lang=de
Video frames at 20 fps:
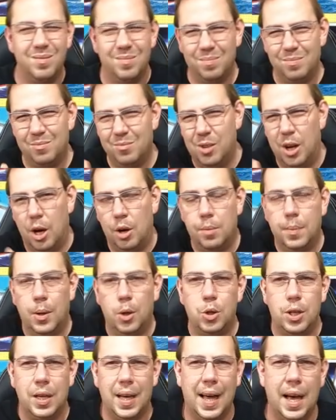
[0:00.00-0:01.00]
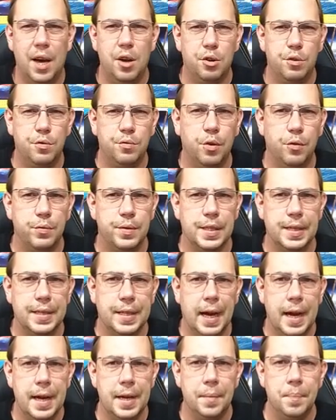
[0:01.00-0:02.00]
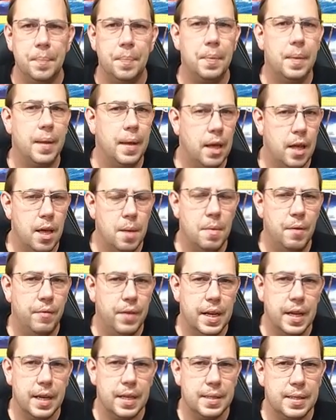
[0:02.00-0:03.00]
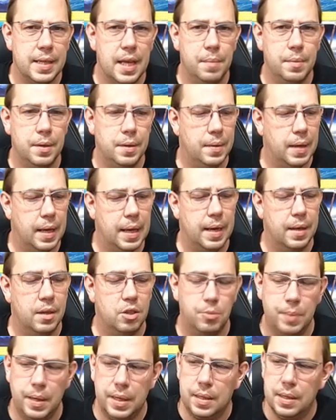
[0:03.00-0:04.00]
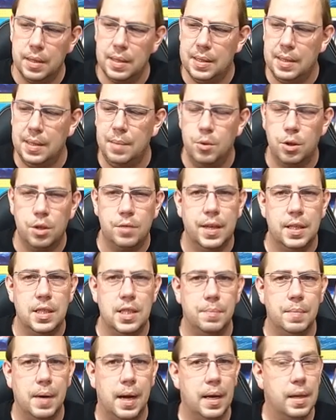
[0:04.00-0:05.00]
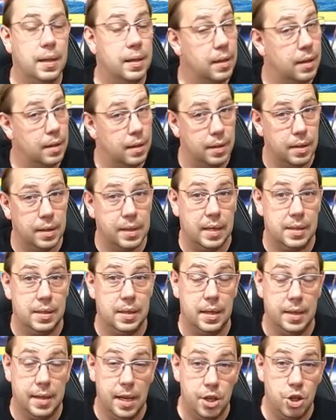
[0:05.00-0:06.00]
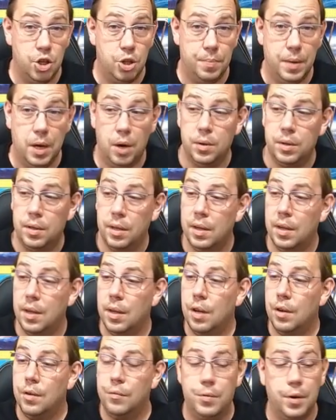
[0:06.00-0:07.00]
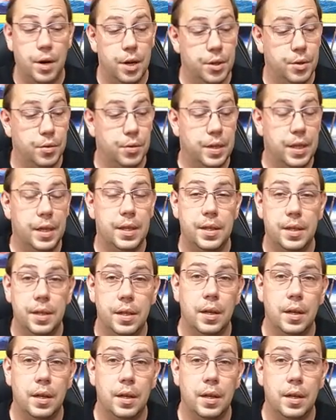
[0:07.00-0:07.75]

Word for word: roundabout 350 Teile. Immer wieder dasselbe, ja, sprich 27 mal das identische bauen. Vorne und hinten